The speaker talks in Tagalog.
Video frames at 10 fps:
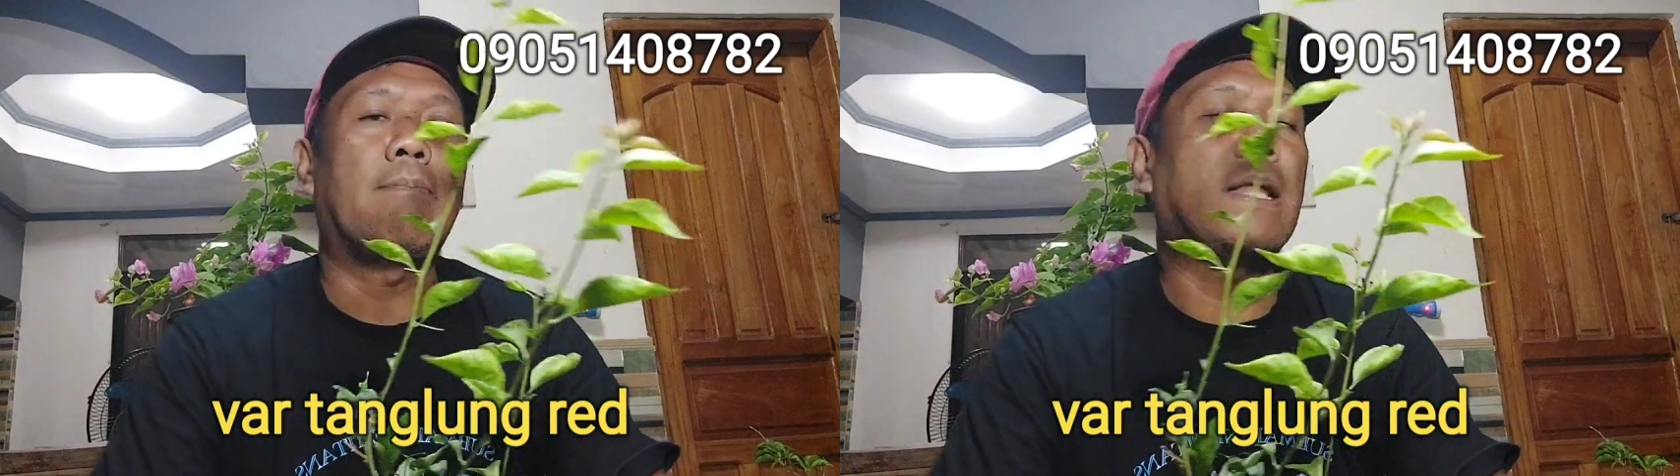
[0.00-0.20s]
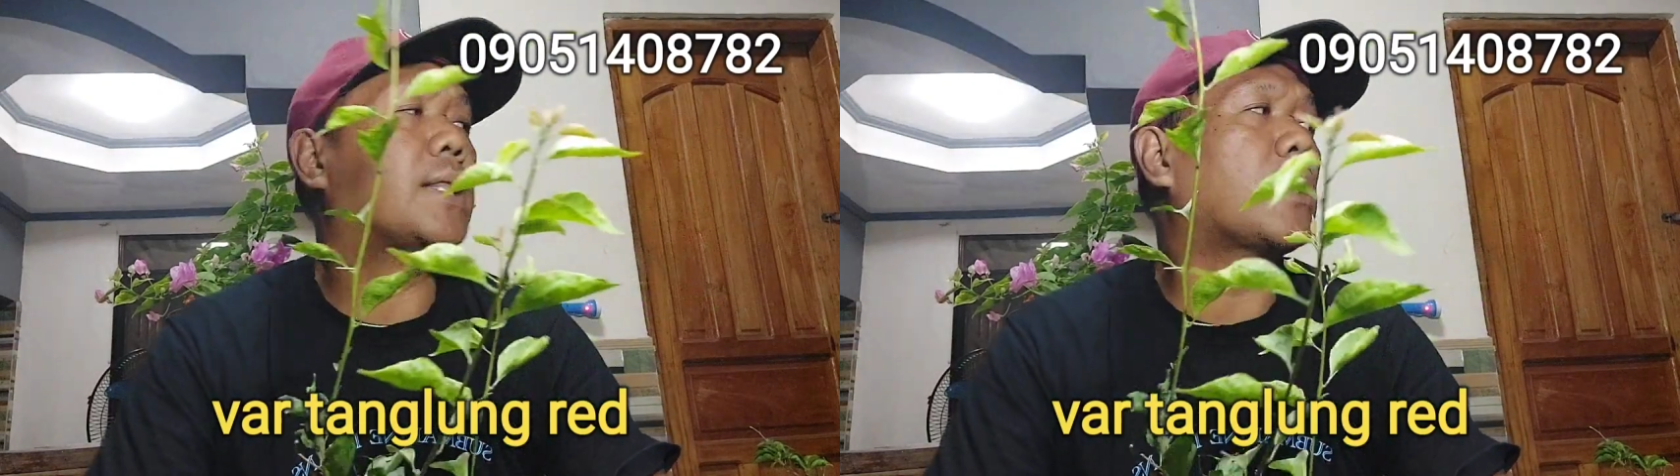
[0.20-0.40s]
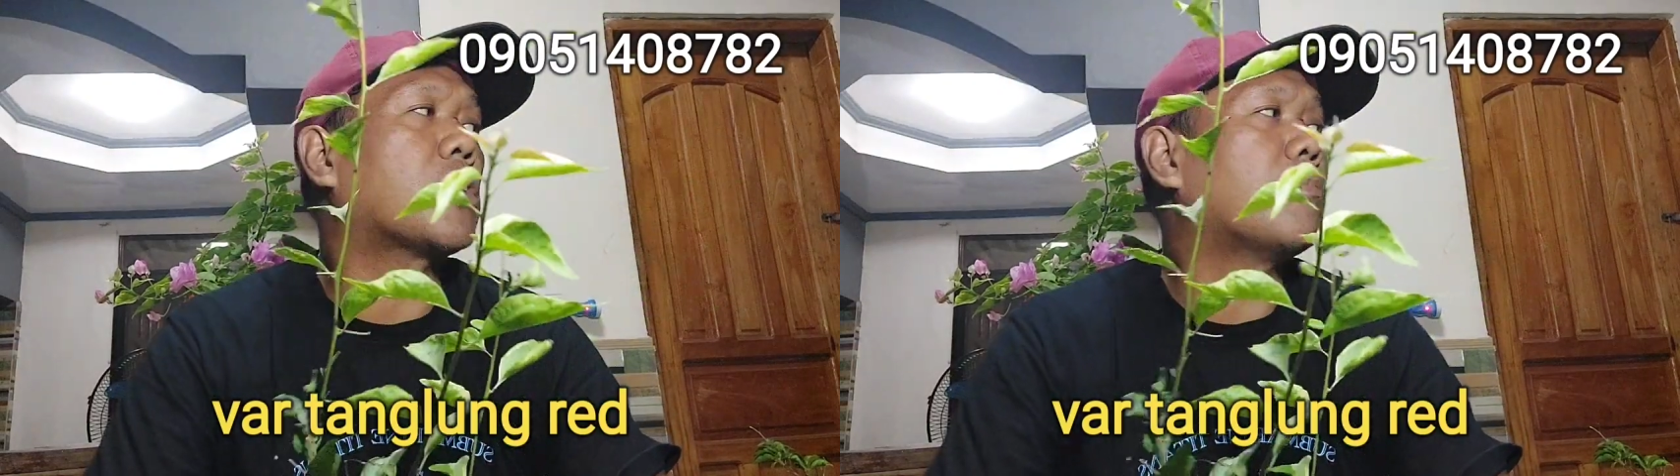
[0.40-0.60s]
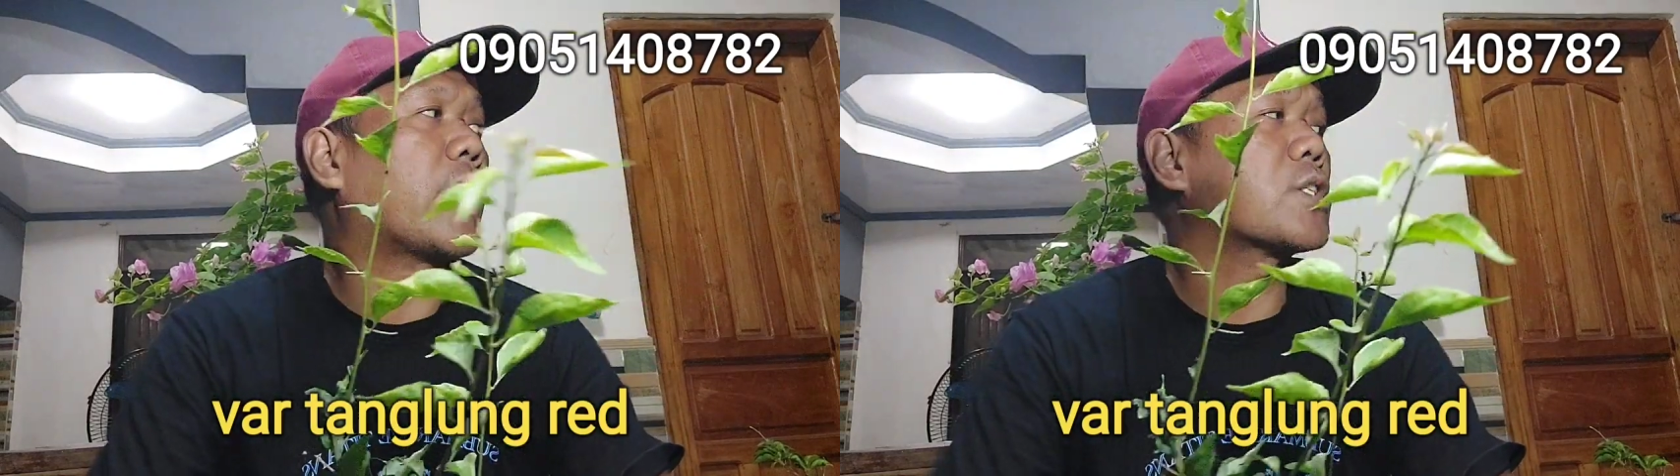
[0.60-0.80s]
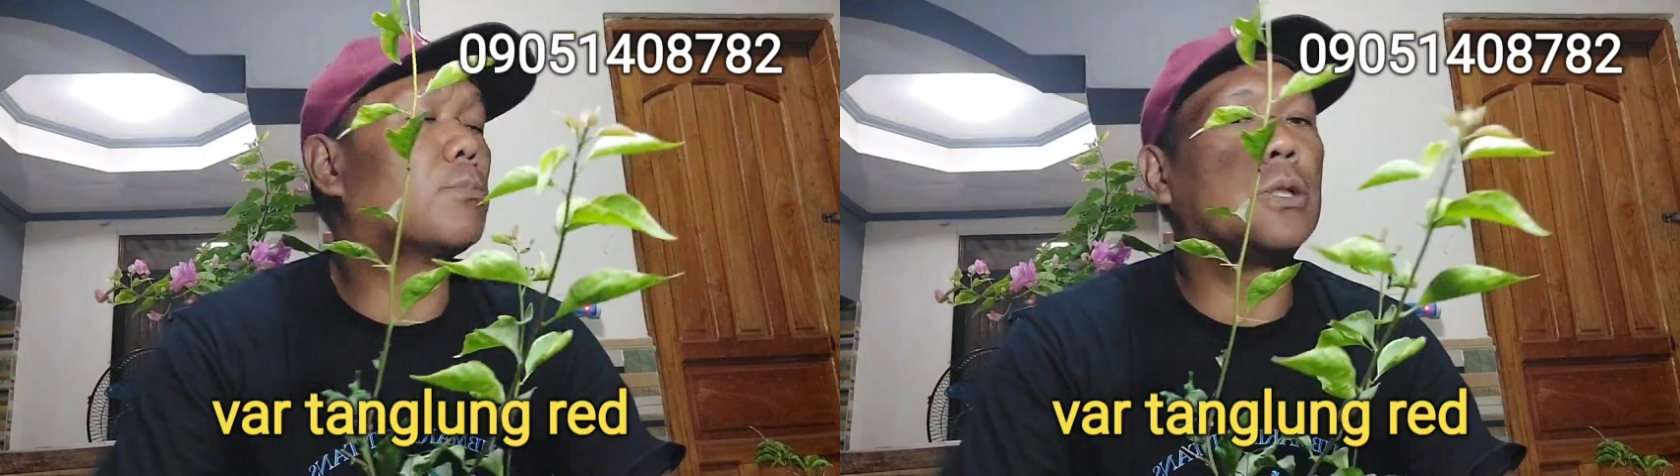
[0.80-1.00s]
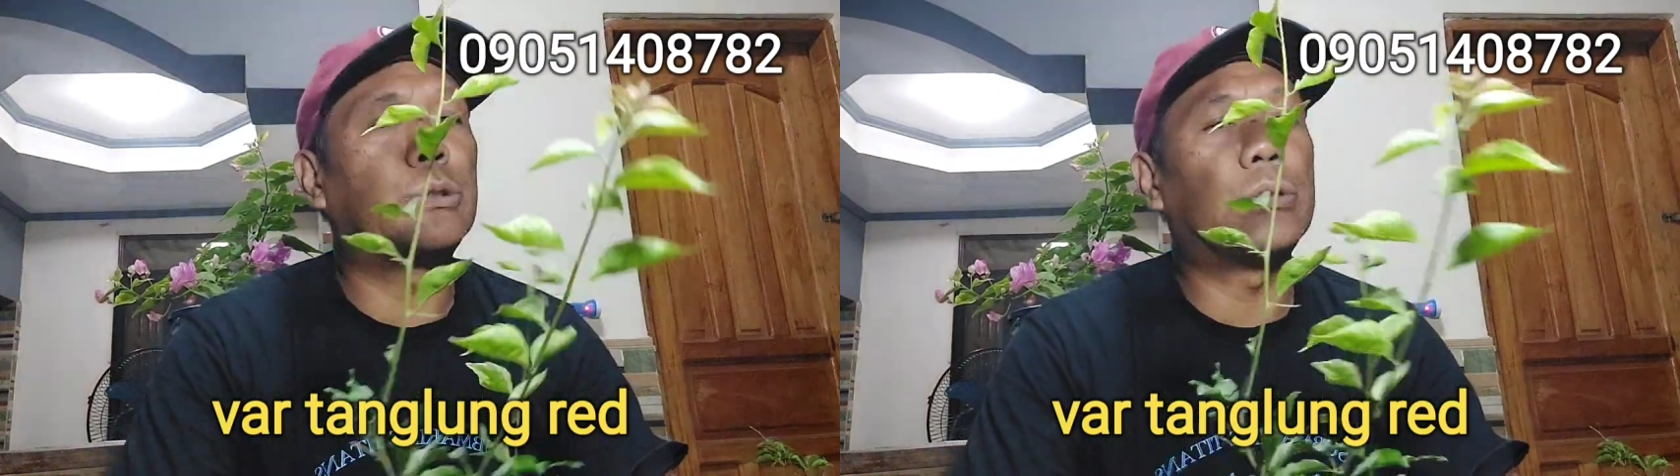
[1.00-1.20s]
Nabenta ko yung mga small